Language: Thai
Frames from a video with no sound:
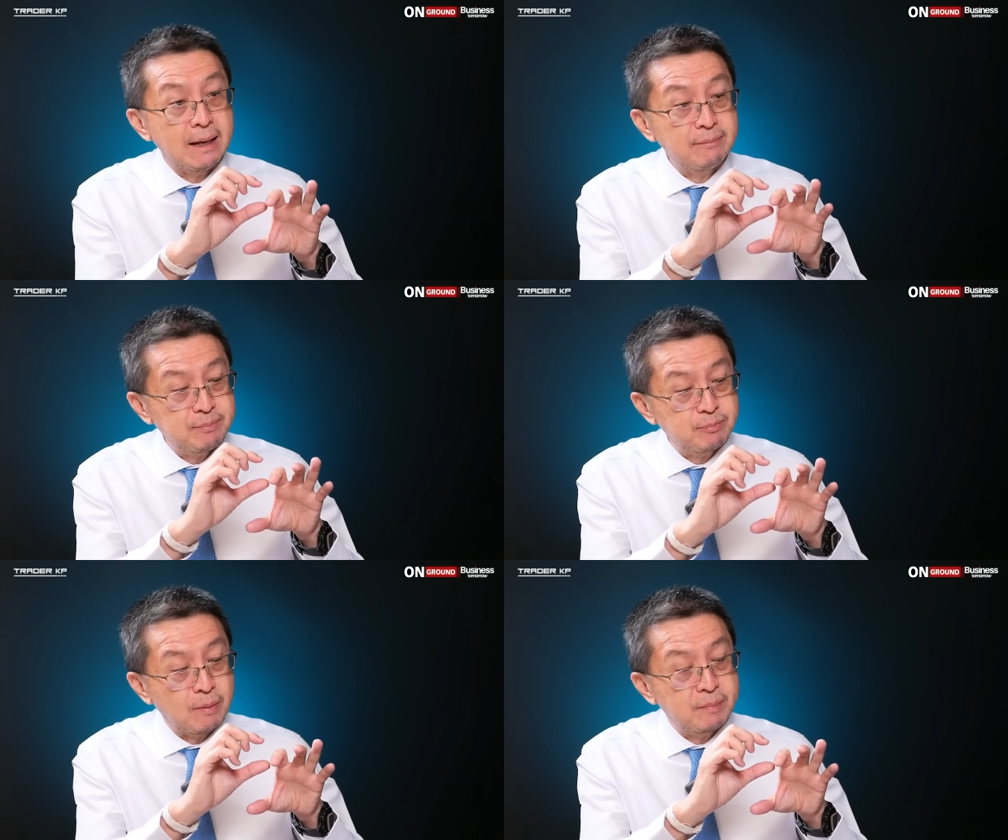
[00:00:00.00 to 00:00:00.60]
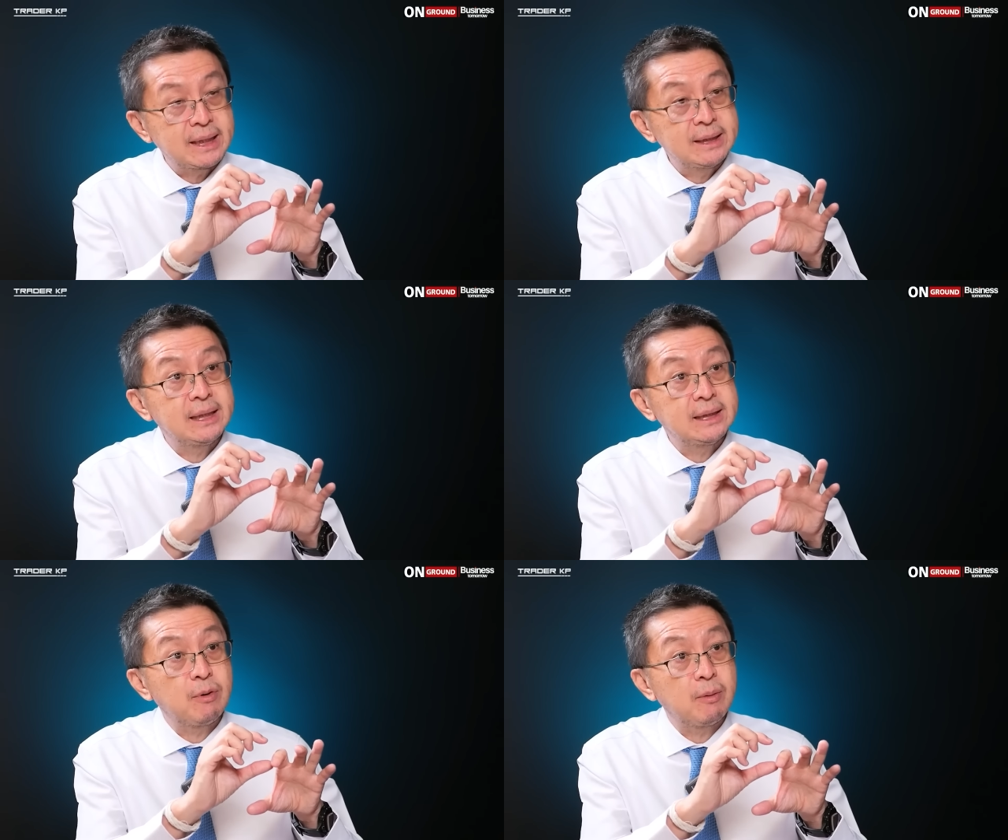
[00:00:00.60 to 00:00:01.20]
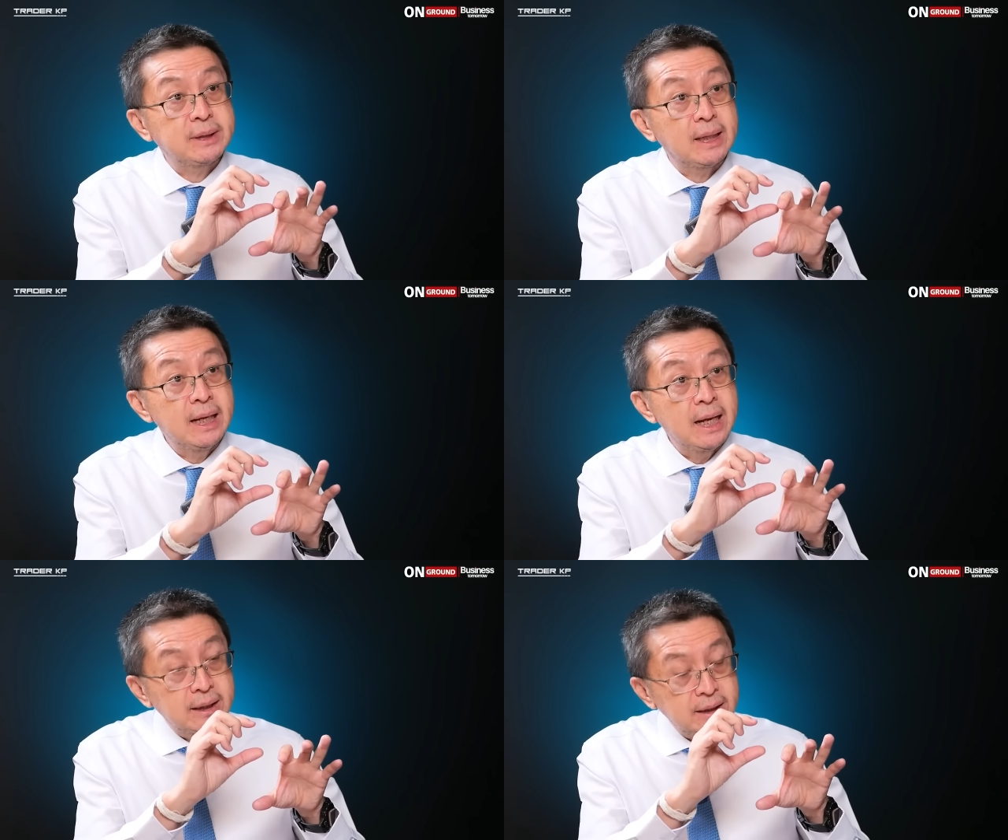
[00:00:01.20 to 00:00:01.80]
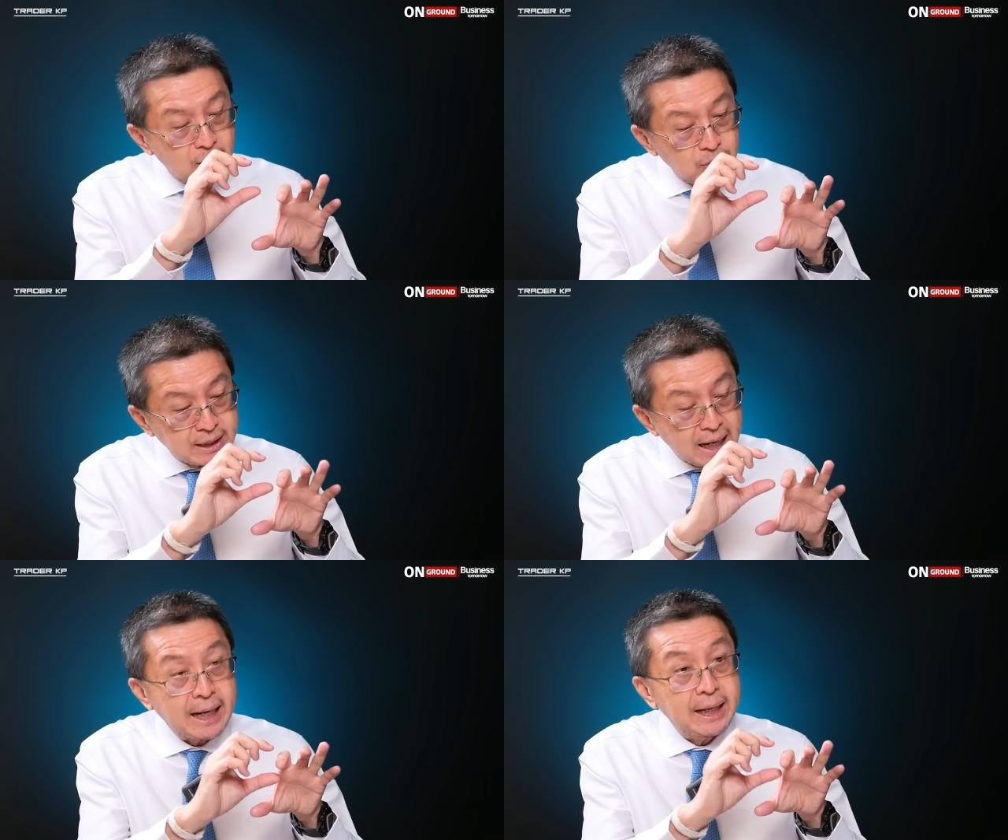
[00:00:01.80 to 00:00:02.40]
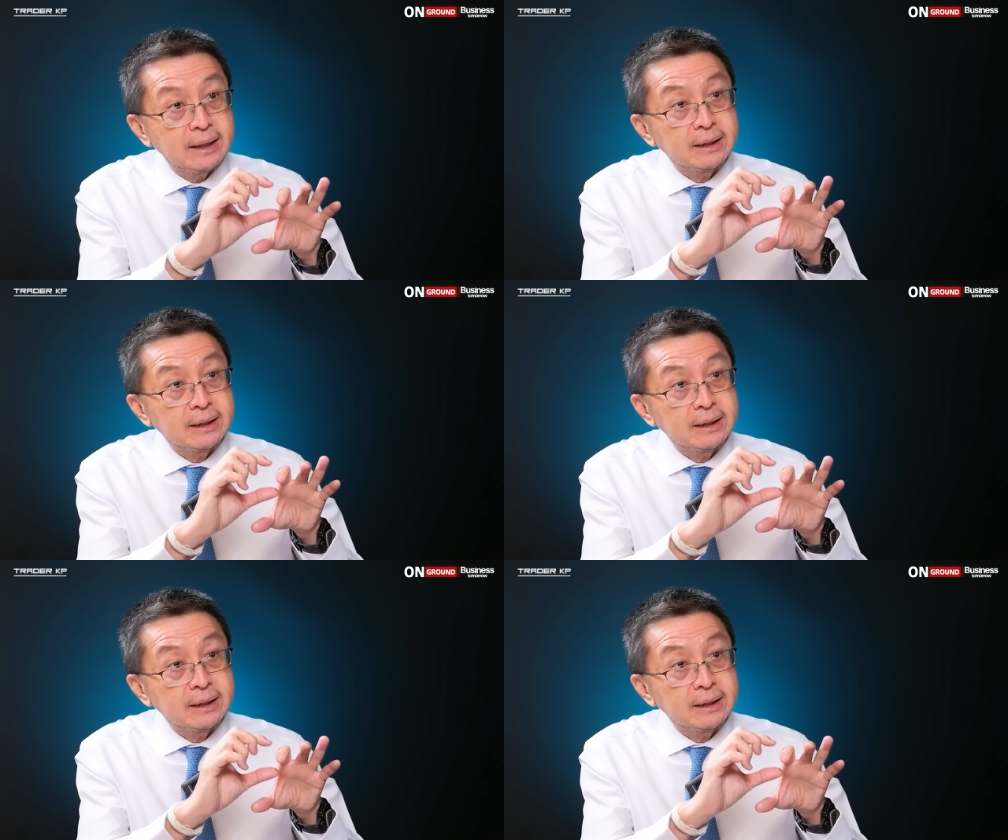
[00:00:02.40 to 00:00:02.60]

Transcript: สามสิบกว่าเปอร์เซ็นต์สี่สิบกว่าเปอร์เซ็นต์ที่เขาจ่าย